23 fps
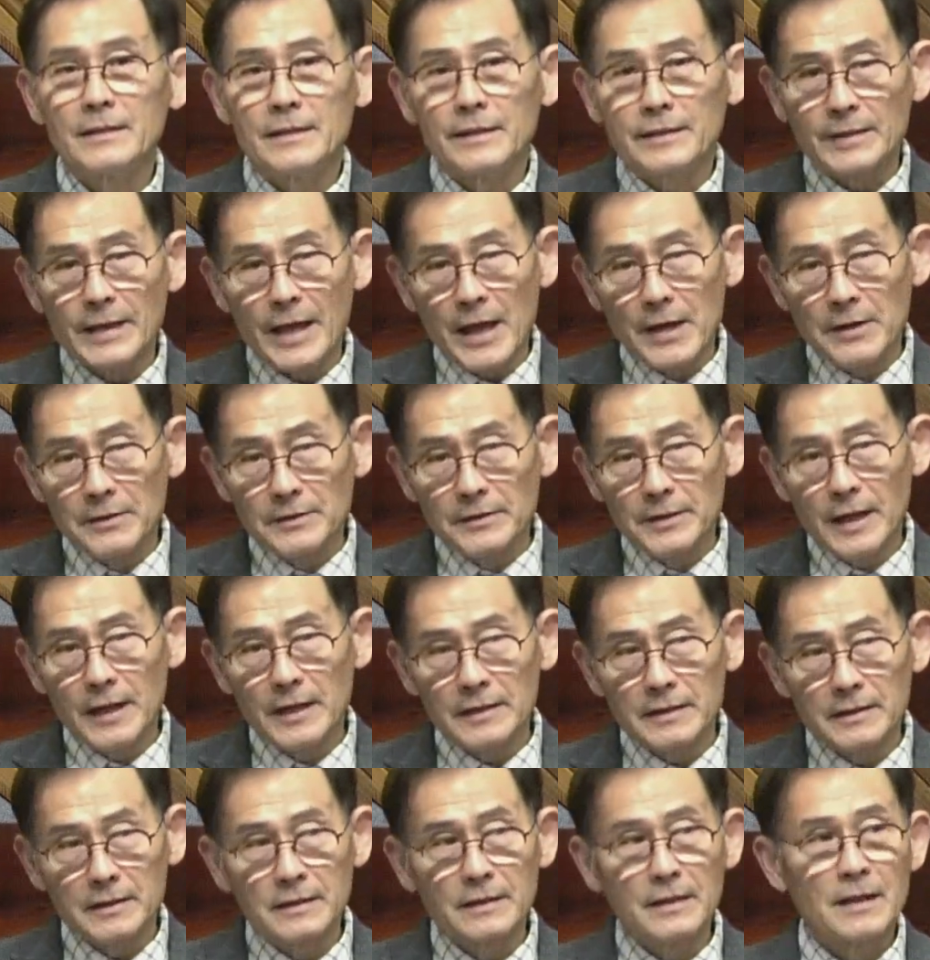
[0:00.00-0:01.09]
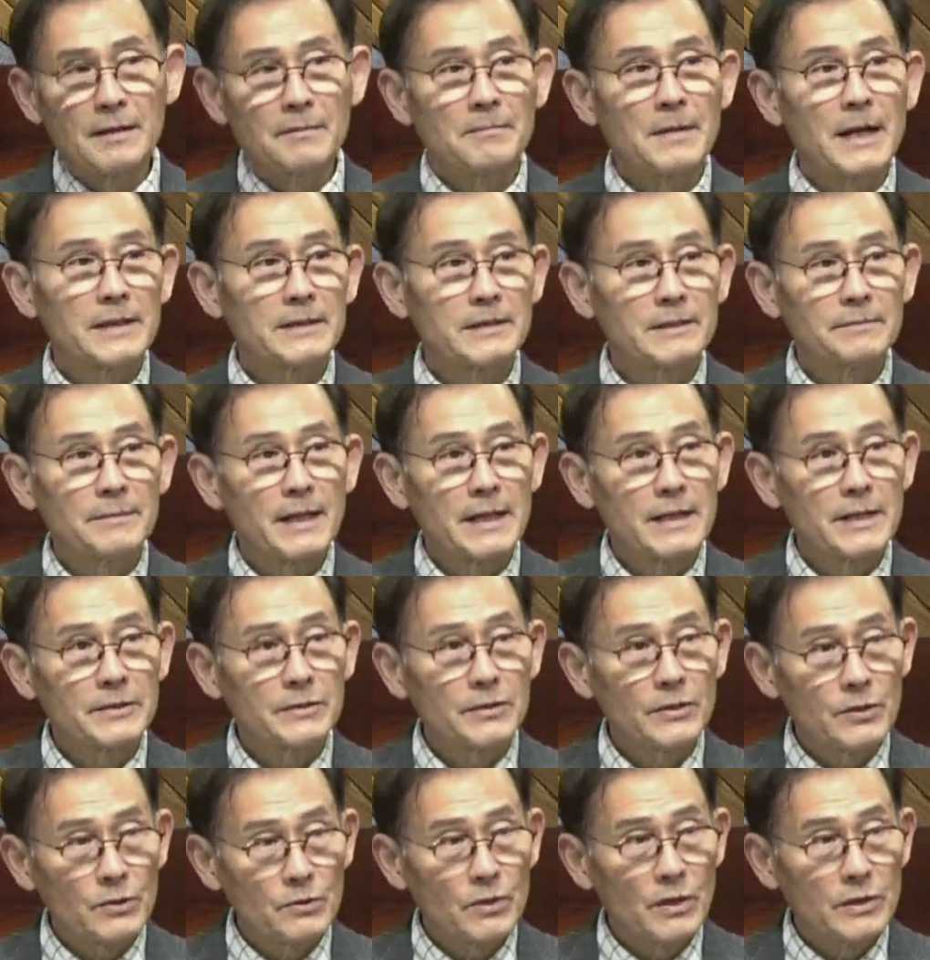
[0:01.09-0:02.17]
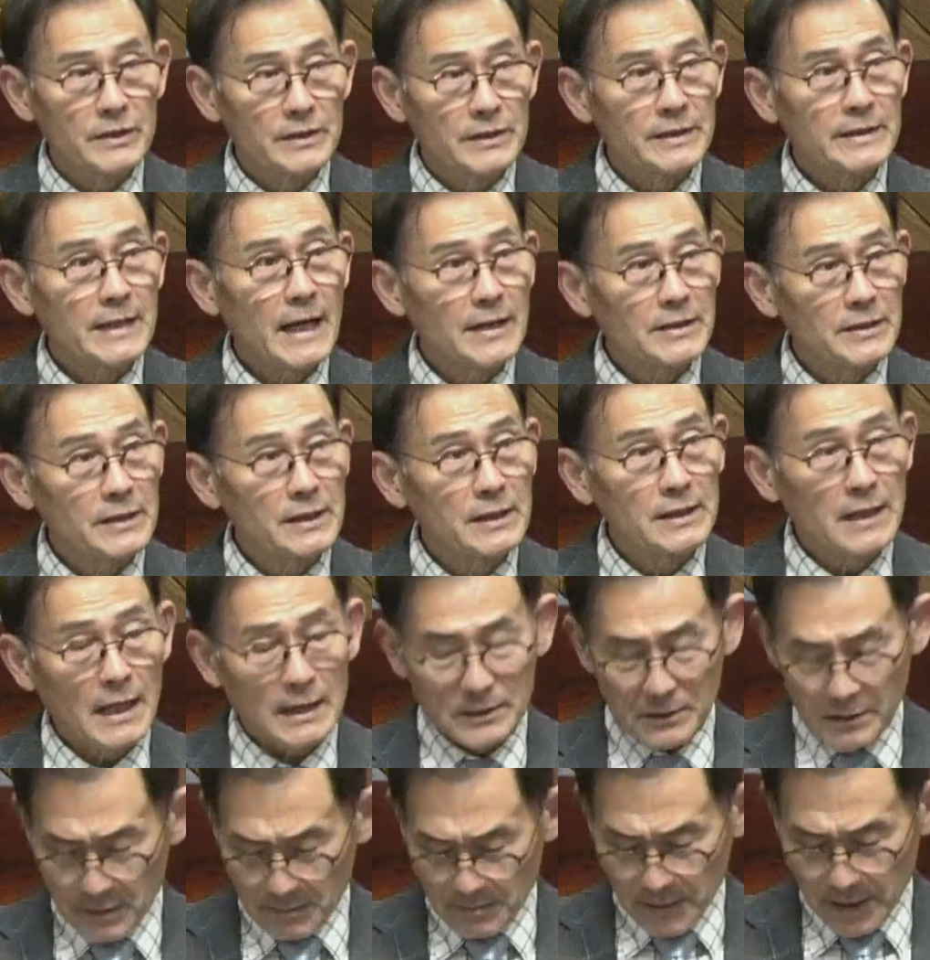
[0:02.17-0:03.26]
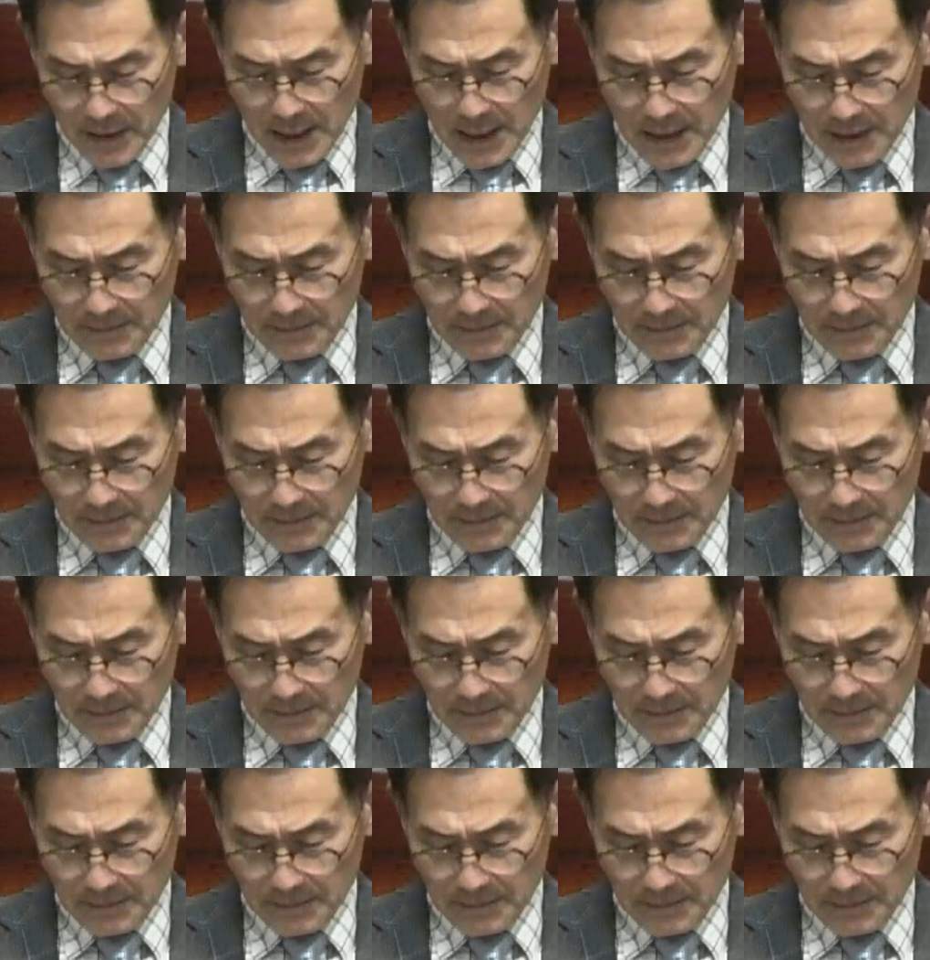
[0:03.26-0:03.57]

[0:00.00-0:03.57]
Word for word: 예언된 말씀 안에서 이루어진 사실이라는 겁니다.